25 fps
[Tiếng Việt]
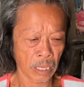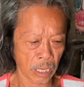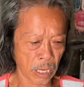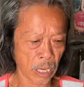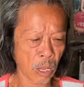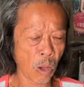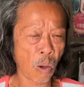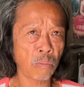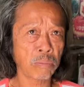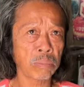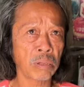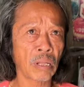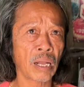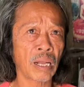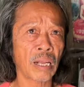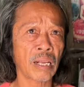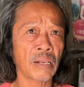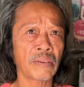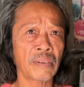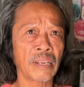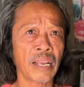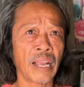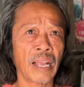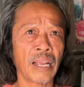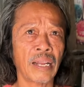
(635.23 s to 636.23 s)
ở chung thằng
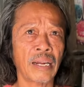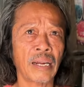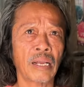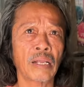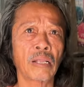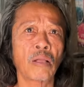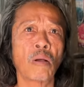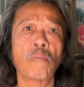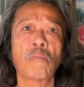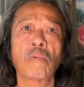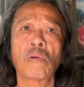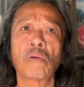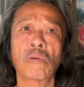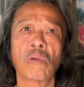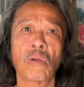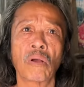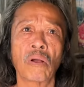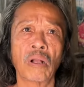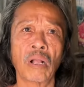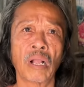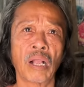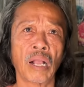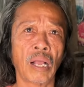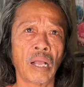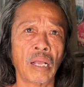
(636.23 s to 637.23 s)
con trai ở chung nó
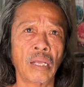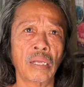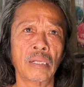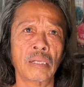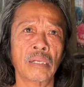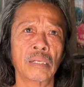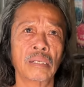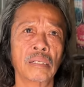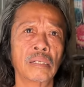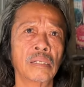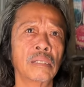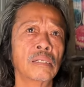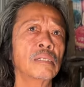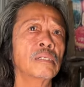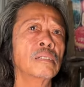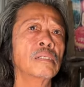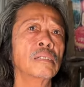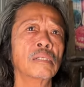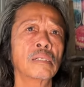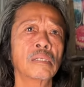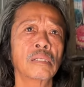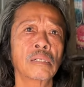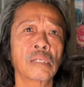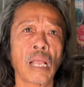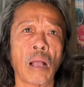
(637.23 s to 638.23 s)
con gái thì nó
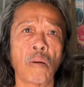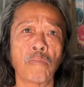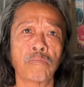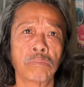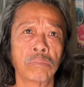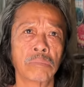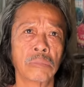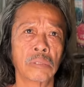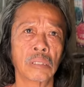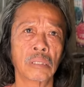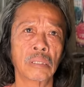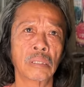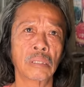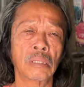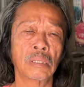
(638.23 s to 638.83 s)
có chồng nó